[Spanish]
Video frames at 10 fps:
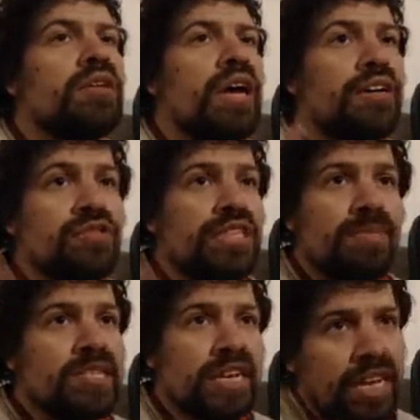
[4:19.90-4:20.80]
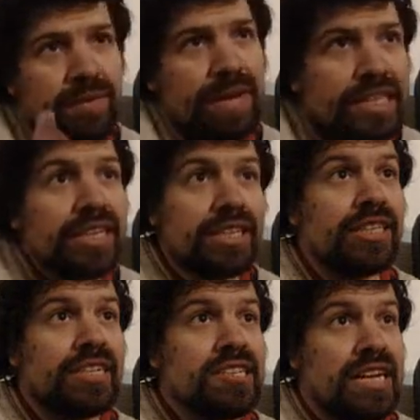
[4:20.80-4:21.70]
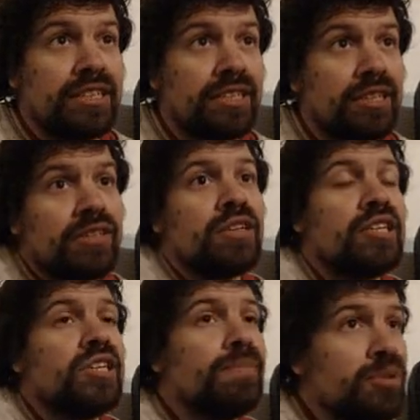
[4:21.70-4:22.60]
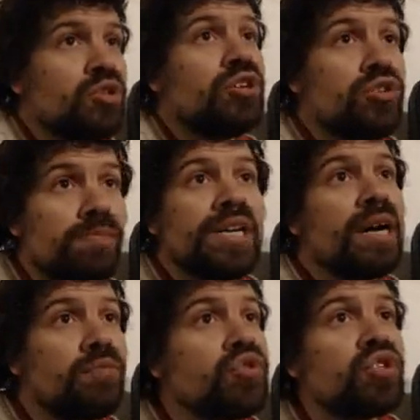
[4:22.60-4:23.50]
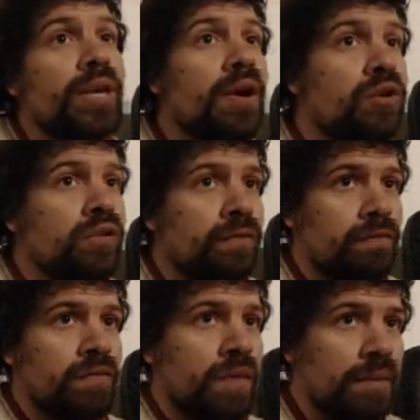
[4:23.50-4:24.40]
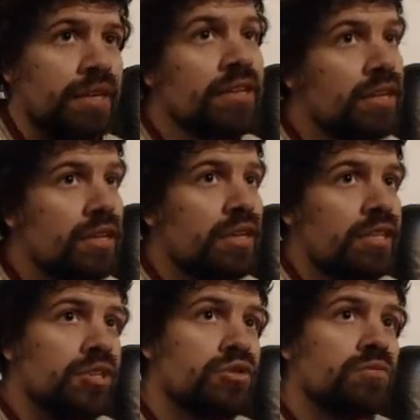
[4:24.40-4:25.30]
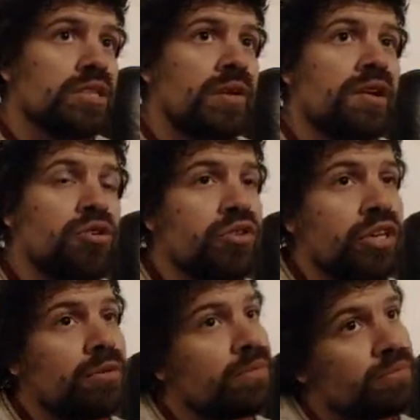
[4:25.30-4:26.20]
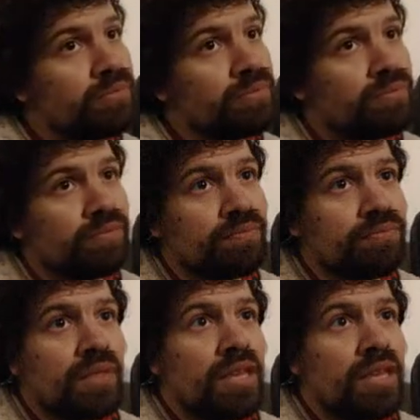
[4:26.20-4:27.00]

Hay un sistema de CGI bastante interesante que eso implica mucho trabajo, ¿bien? Y eso es un trabajo de un...